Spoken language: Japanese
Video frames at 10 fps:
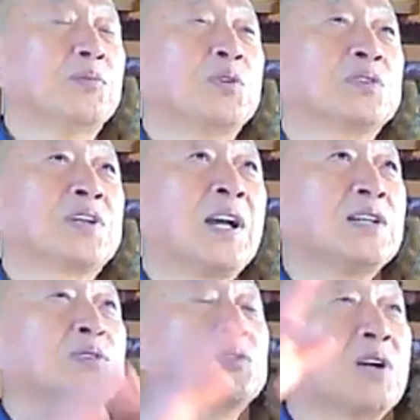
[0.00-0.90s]
もう世
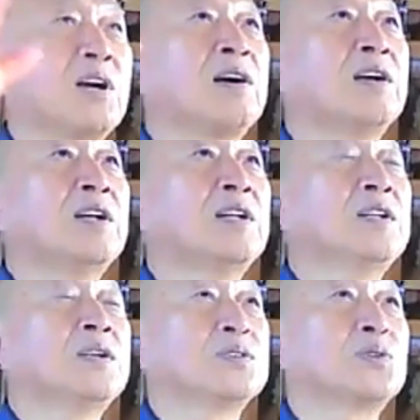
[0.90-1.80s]
界中が
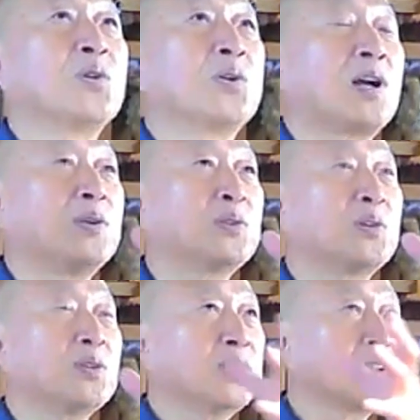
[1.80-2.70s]
その観
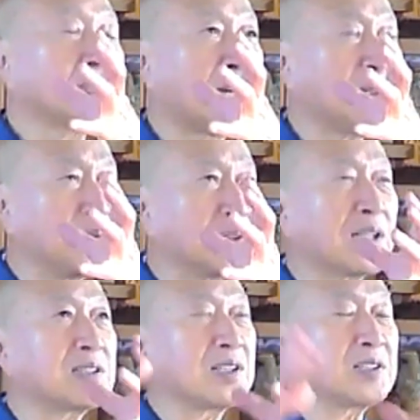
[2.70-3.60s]
音太陽に
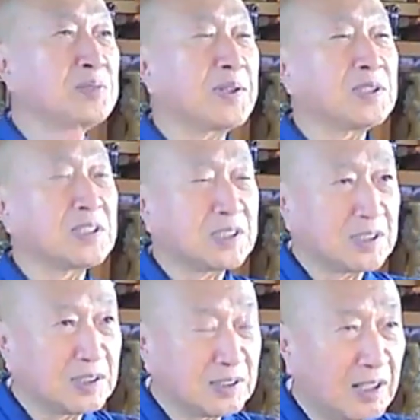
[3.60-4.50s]
なってき,、ま、
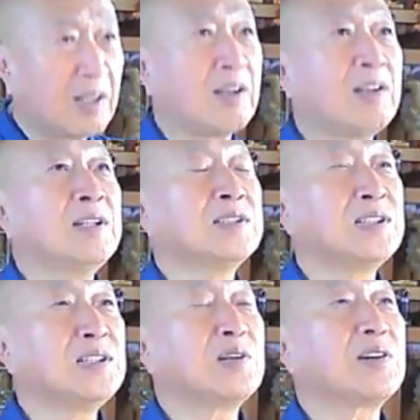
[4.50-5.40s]
来たら
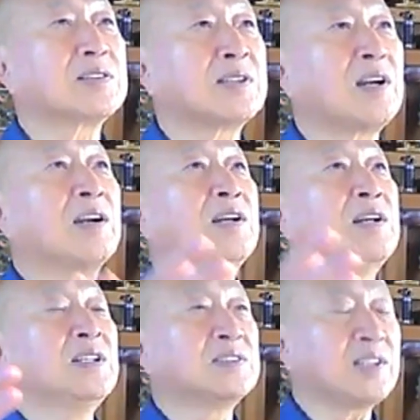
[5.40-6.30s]
死んでよかったら
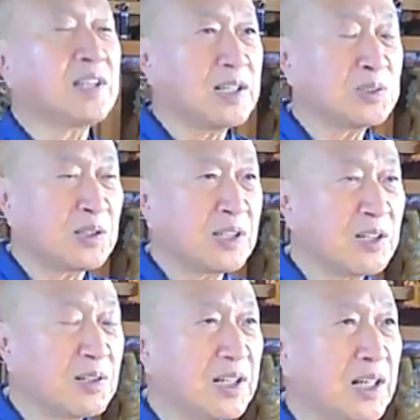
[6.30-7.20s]
世界中が
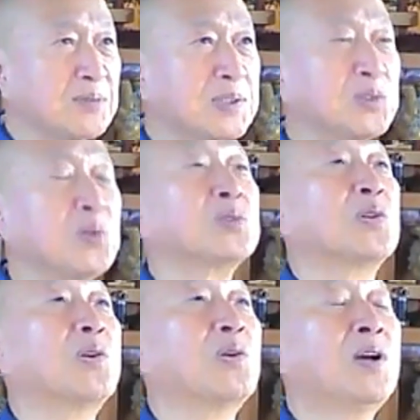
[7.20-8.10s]
平和でありますように
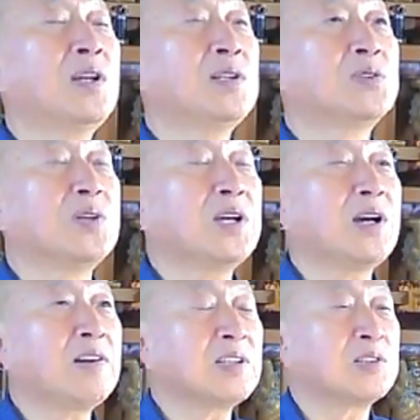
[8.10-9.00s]
とそう願
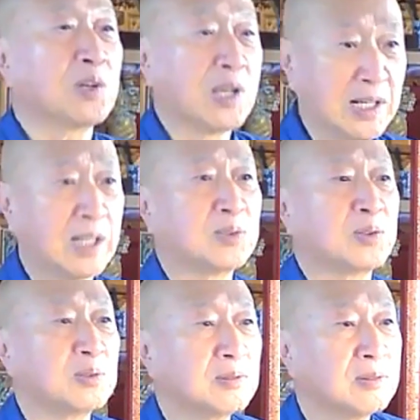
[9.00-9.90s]
わざるを得ない
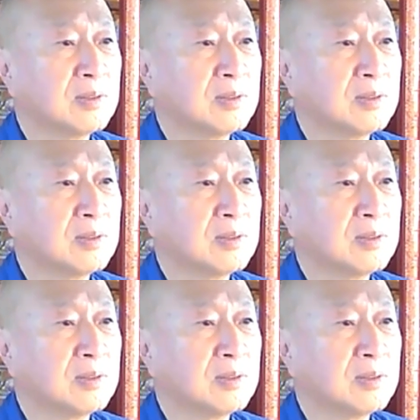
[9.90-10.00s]
という